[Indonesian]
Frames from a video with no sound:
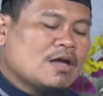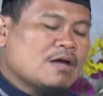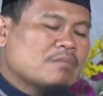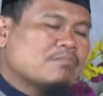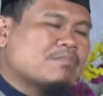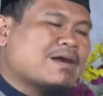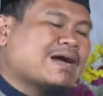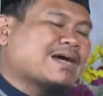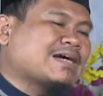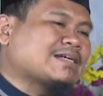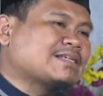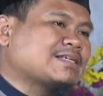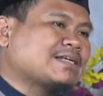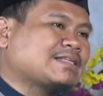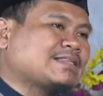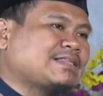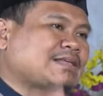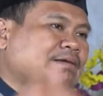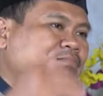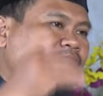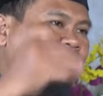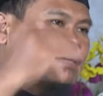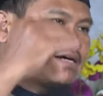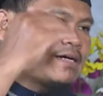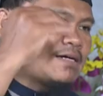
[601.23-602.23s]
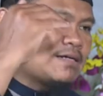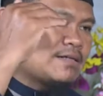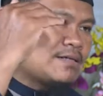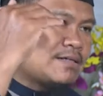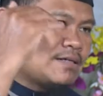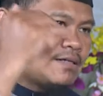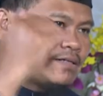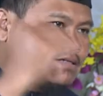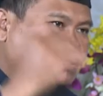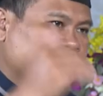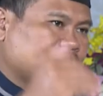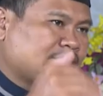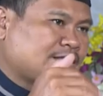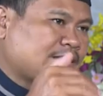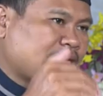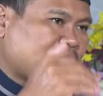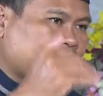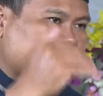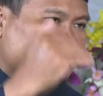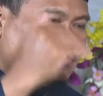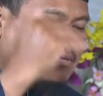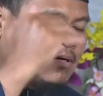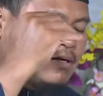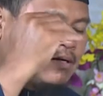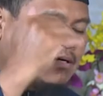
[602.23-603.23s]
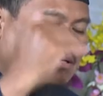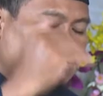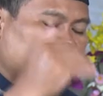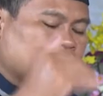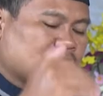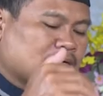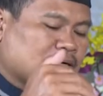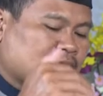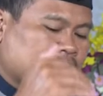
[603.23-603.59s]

Maka setiap setiap uh,